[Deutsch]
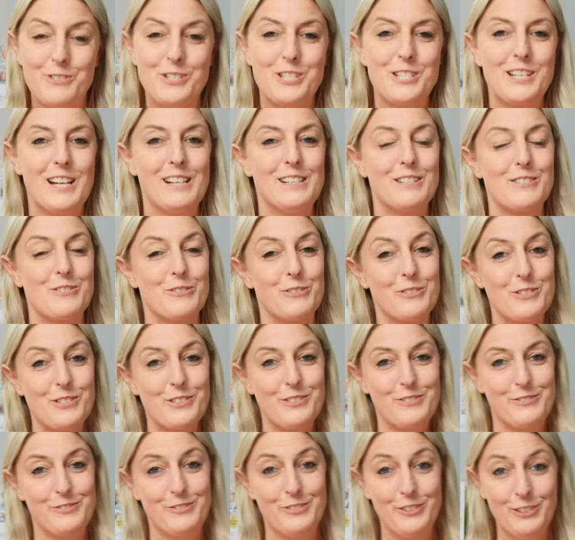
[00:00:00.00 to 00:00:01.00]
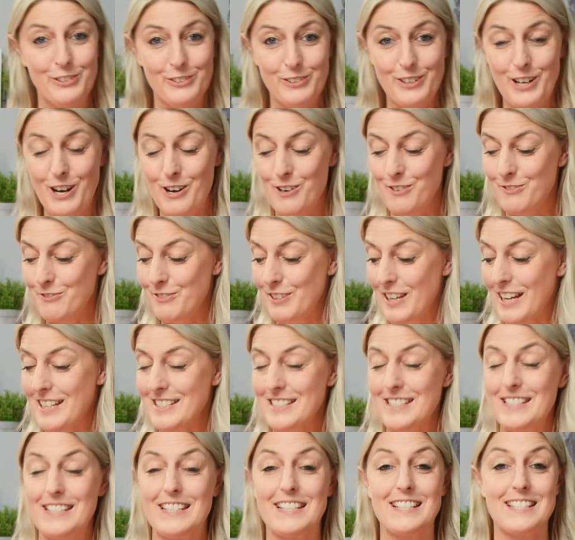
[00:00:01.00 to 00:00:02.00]
schnell ist unsere Füllung auch
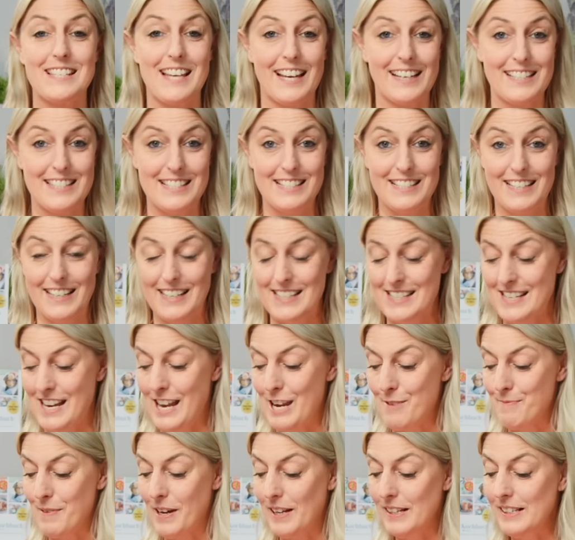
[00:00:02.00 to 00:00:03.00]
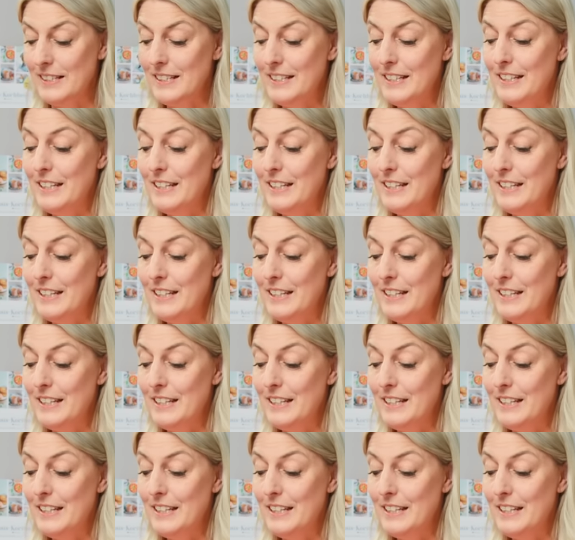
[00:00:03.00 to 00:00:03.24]
fertig. Ich zeige sie dir jetzt einmal.